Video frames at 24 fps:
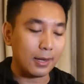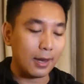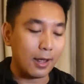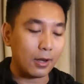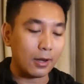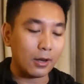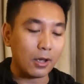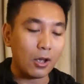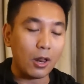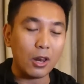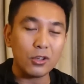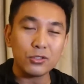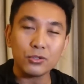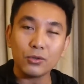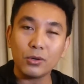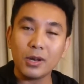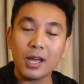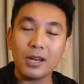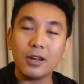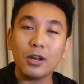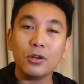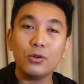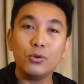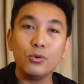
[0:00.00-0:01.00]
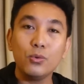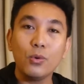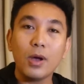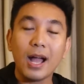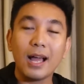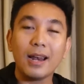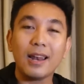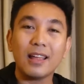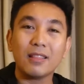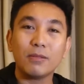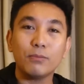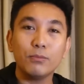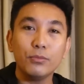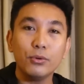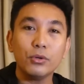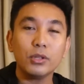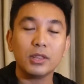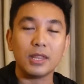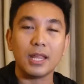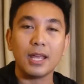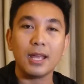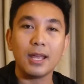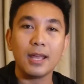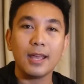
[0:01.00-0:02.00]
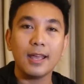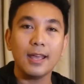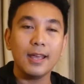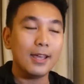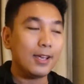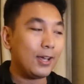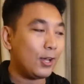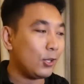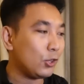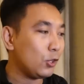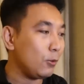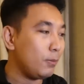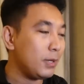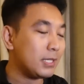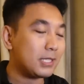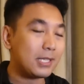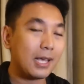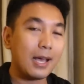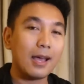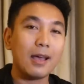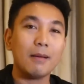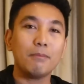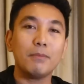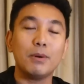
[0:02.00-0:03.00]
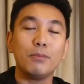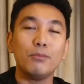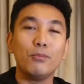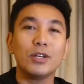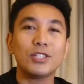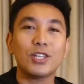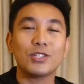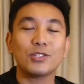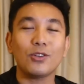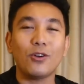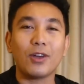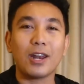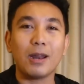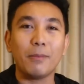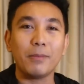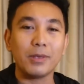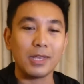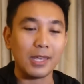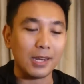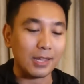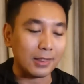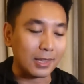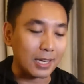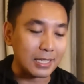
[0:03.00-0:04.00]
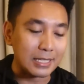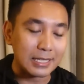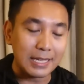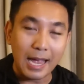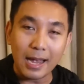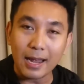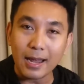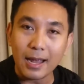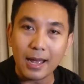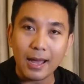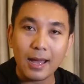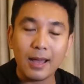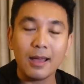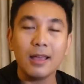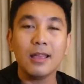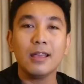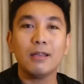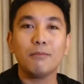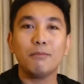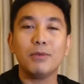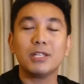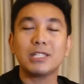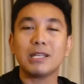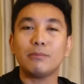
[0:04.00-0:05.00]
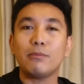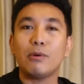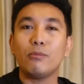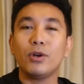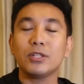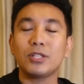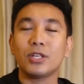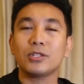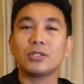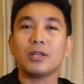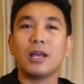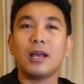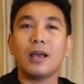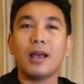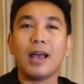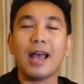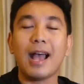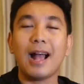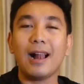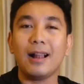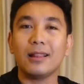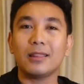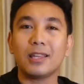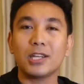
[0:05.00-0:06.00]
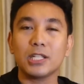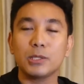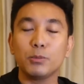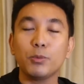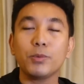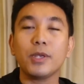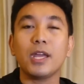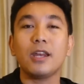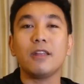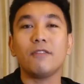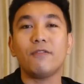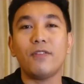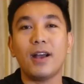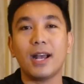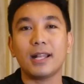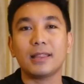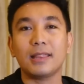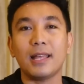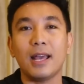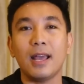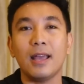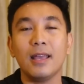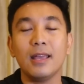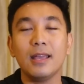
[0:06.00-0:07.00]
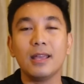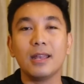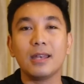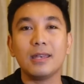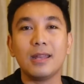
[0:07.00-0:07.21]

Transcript: Dan kalau sudah ada dua alat bukti, itu bisa membuat seseorang menjadi tersangka, bisa membuat ses eh, hal tersebut menjadi fakta.